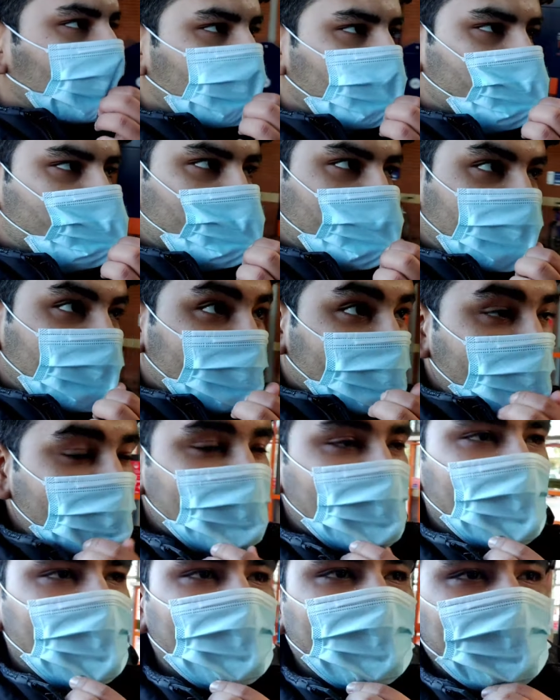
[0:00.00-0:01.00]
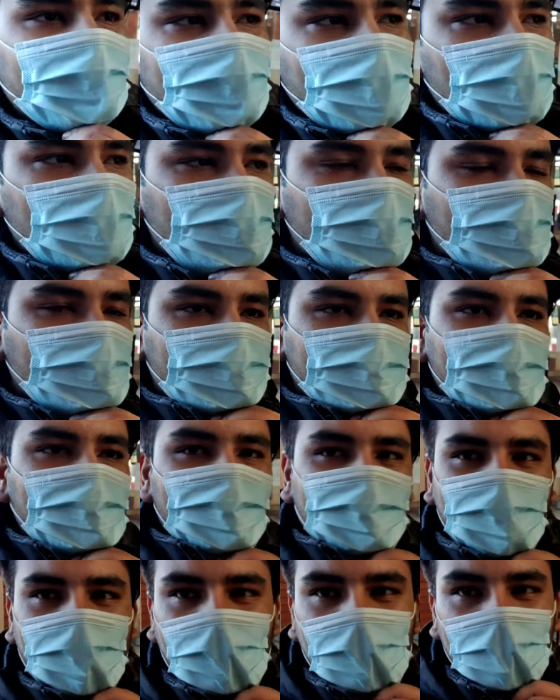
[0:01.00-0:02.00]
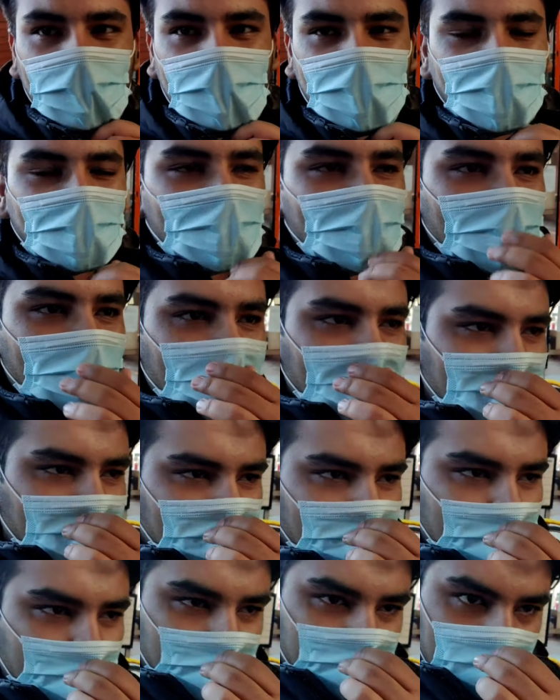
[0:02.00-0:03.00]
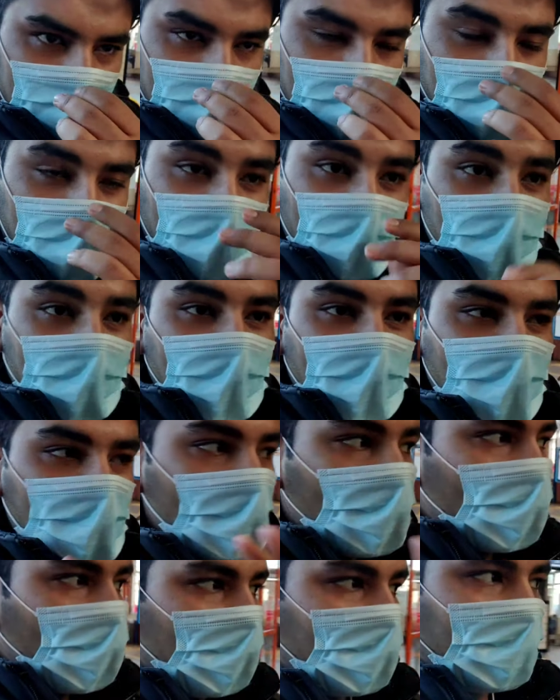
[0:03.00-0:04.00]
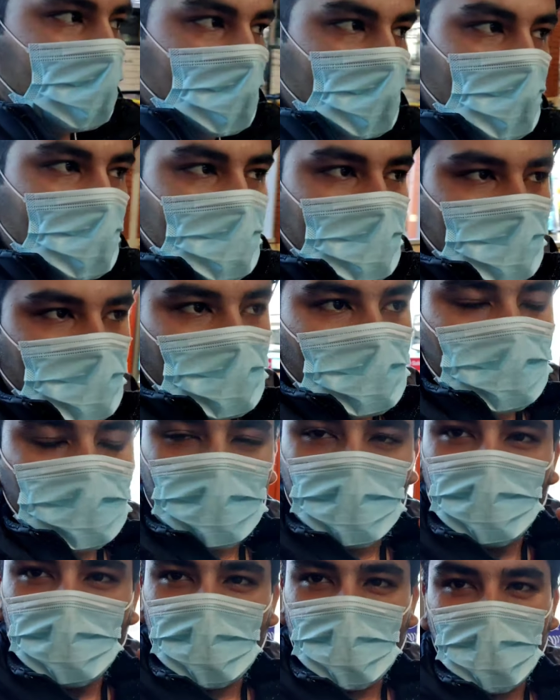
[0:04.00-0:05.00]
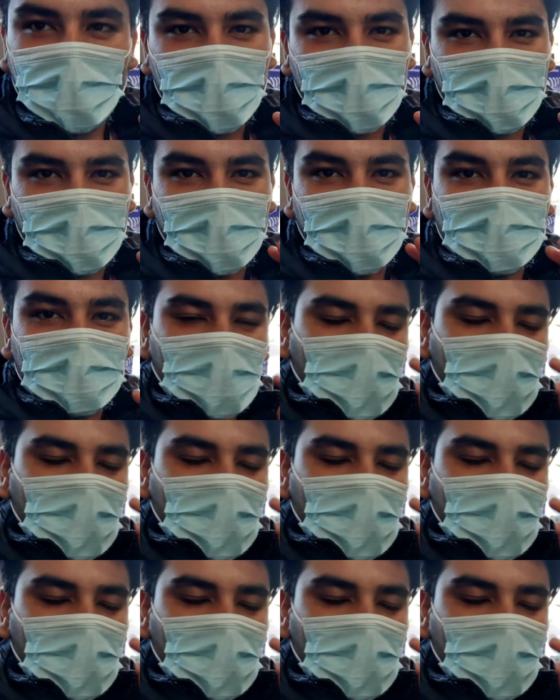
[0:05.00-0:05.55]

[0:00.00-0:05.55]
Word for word: तो स्टूडेंट्स का क्या है जैसे मेरे लगे अगर मैं खाली कोवेंट्री का लेता हूँ तो मेरा पड़ता है